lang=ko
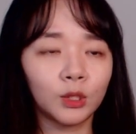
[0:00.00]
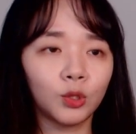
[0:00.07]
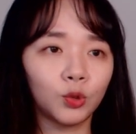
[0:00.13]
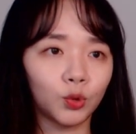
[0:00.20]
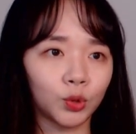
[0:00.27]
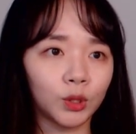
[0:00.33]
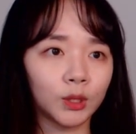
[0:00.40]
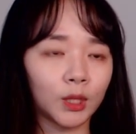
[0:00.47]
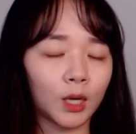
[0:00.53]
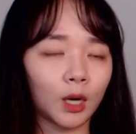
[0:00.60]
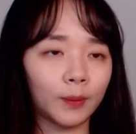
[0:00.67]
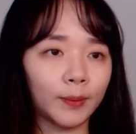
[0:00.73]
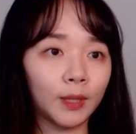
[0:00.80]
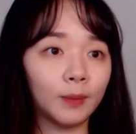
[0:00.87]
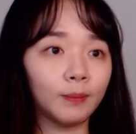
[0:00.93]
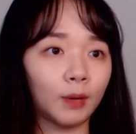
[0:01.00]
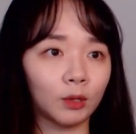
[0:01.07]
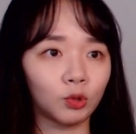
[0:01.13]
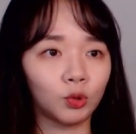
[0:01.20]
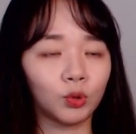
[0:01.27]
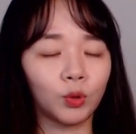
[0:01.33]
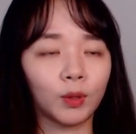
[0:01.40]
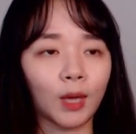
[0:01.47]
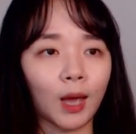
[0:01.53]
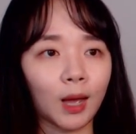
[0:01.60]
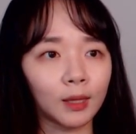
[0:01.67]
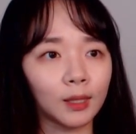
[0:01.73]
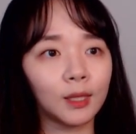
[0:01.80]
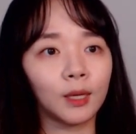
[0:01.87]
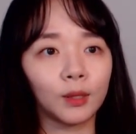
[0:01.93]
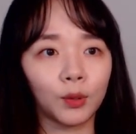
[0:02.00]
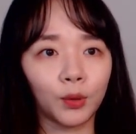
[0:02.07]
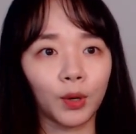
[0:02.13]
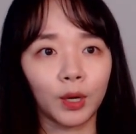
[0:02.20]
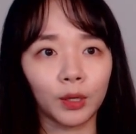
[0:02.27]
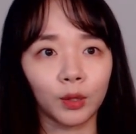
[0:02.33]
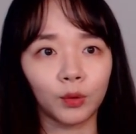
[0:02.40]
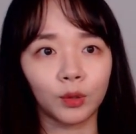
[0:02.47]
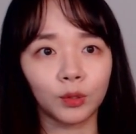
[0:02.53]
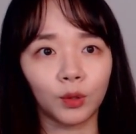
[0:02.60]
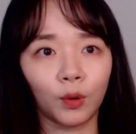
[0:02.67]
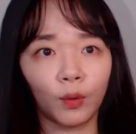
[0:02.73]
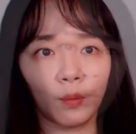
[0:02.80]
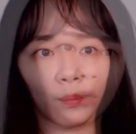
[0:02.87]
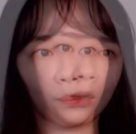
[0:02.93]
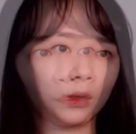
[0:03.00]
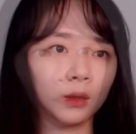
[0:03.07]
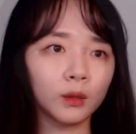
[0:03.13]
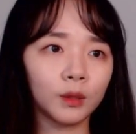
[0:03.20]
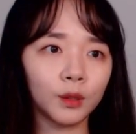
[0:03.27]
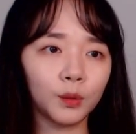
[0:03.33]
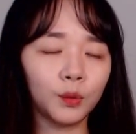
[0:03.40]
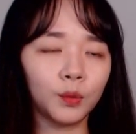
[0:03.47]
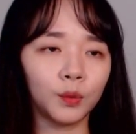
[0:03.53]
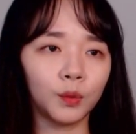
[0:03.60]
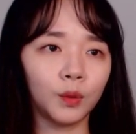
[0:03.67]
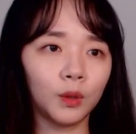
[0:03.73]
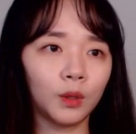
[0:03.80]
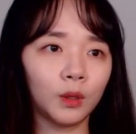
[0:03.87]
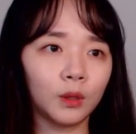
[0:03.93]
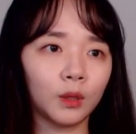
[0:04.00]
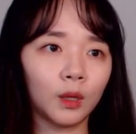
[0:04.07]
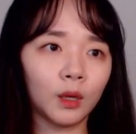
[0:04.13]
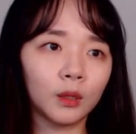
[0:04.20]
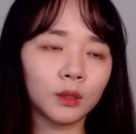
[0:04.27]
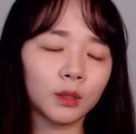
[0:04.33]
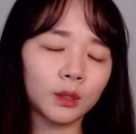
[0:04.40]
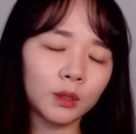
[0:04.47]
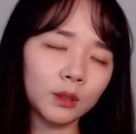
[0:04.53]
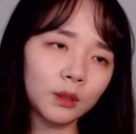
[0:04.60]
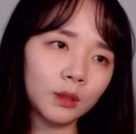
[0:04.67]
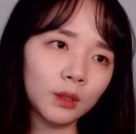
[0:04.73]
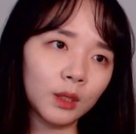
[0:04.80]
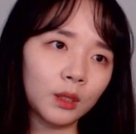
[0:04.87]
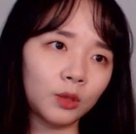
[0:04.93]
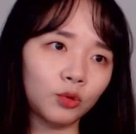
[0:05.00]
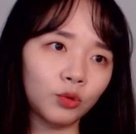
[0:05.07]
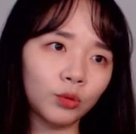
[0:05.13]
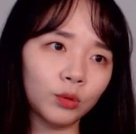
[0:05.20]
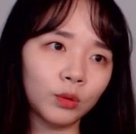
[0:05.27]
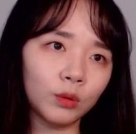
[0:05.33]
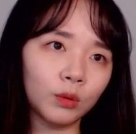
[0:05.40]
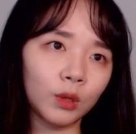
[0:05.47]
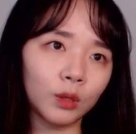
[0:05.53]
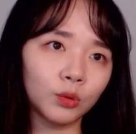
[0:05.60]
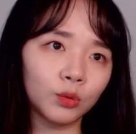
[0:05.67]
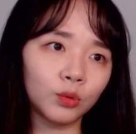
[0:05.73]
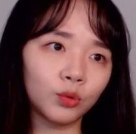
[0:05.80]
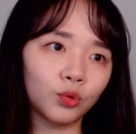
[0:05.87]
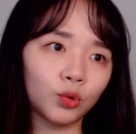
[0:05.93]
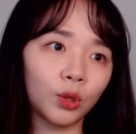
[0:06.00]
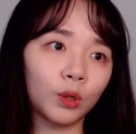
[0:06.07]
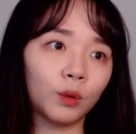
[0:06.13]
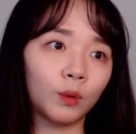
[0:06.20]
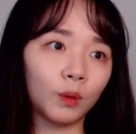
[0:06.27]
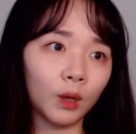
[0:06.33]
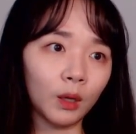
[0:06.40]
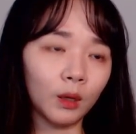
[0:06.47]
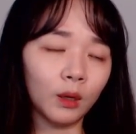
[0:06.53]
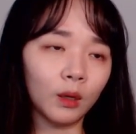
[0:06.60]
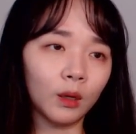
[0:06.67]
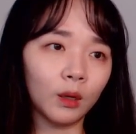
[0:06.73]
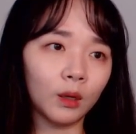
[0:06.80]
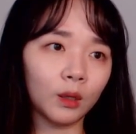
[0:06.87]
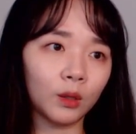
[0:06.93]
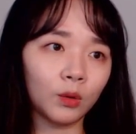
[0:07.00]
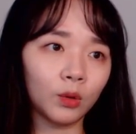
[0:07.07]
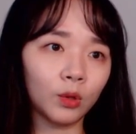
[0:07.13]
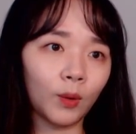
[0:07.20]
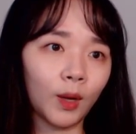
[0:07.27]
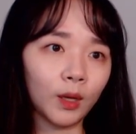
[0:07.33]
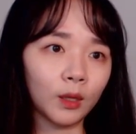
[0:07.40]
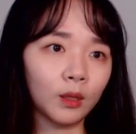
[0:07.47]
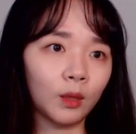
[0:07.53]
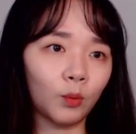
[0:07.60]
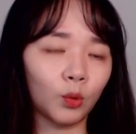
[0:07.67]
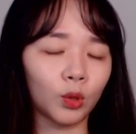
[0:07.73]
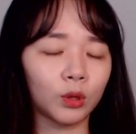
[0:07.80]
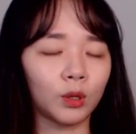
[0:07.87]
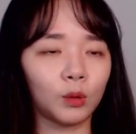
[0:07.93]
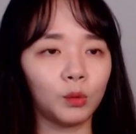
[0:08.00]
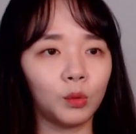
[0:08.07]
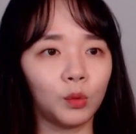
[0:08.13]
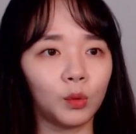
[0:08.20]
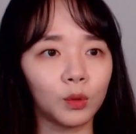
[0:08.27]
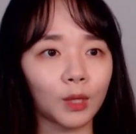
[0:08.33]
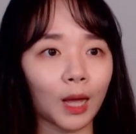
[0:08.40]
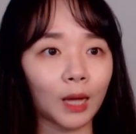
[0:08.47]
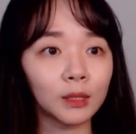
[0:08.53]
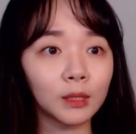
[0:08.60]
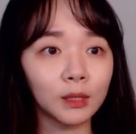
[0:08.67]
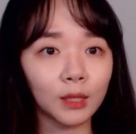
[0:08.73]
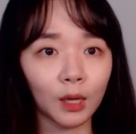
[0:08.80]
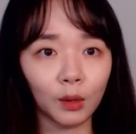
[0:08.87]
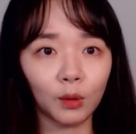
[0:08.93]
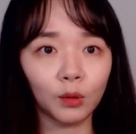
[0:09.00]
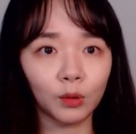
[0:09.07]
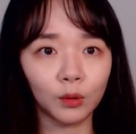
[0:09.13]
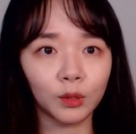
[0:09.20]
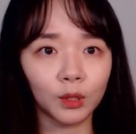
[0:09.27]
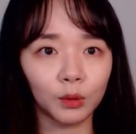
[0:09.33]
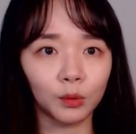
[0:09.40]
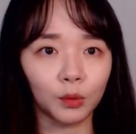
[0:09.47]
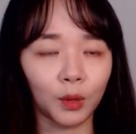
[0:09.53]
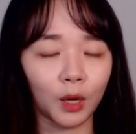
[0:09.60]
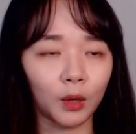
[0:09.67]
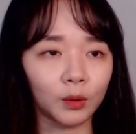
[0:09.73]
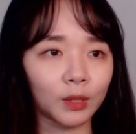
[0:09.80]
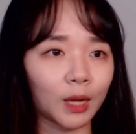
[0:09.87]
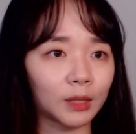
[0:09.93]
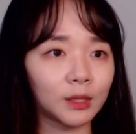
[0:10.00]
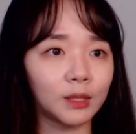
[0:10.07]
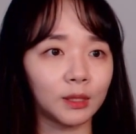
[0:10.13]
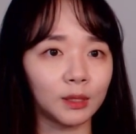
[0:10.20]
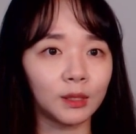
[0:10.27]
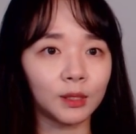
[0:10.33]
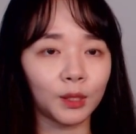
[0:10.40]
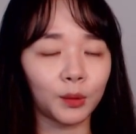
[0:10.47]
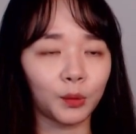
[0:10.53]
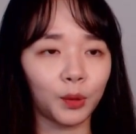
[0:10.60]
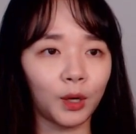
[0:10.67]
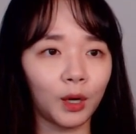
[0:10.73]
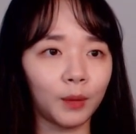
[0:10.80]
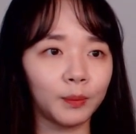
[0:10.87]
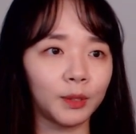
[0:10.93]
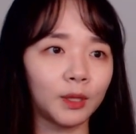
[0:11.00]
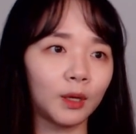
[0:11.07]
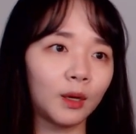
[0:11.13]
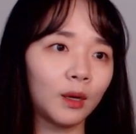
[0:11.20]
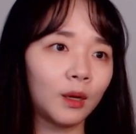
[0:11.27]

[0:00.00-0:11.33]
죽인 사람이 박준영이 아니라는 걸 알게 되죠. 그리고 내가 진짜 이중용 가족을 죽인 건가? 이거를 확인해 보겠다고 다시 사건 현장으로 가요. 다시 인재로 향합니다.